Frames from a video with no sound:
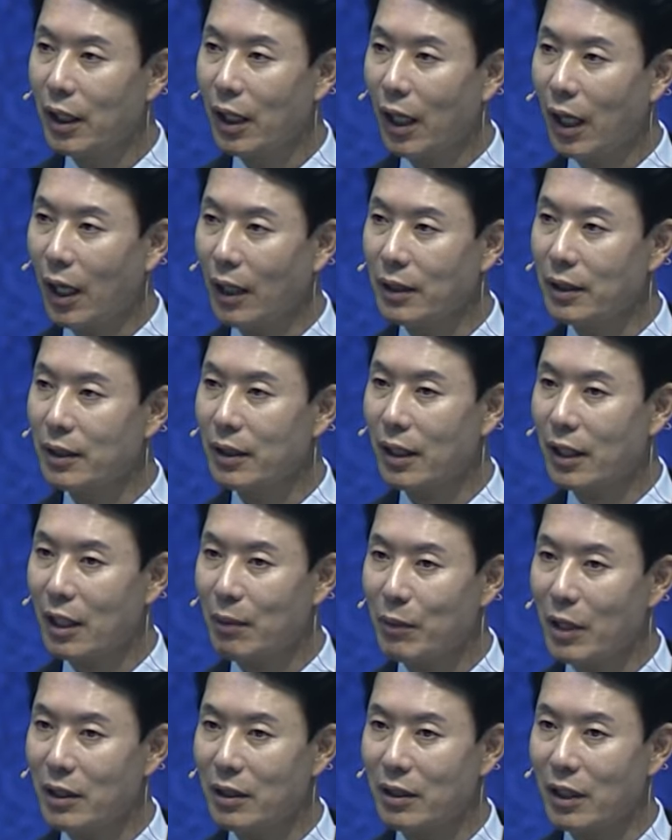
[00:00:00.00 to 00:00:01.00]
한
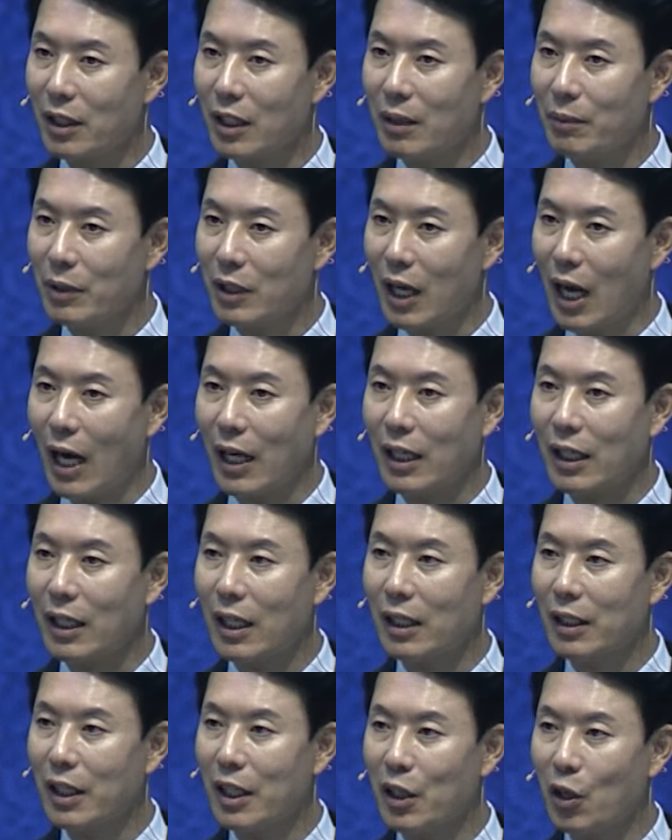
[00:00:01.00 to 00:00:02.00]
사람 한 사람
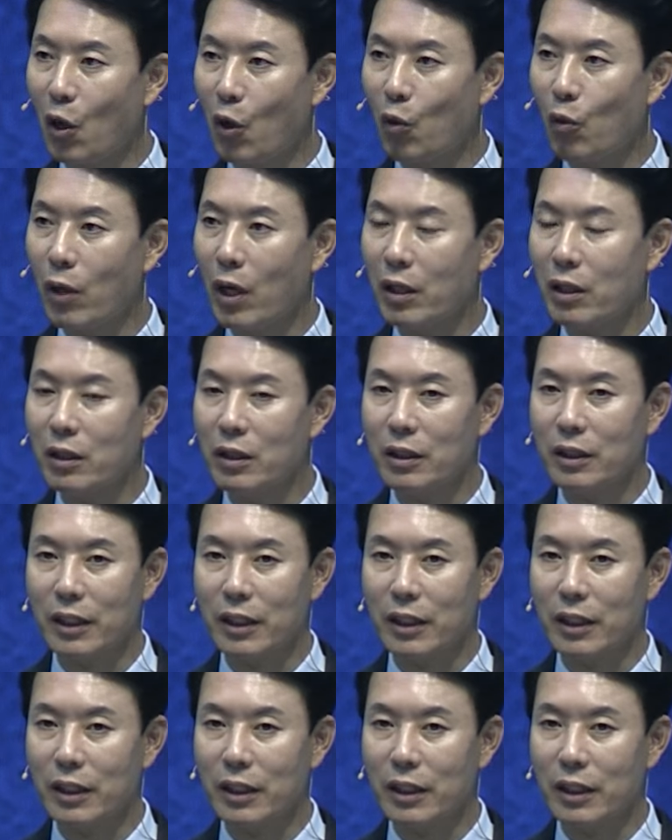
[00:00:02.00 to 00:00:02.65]
각각의 역할을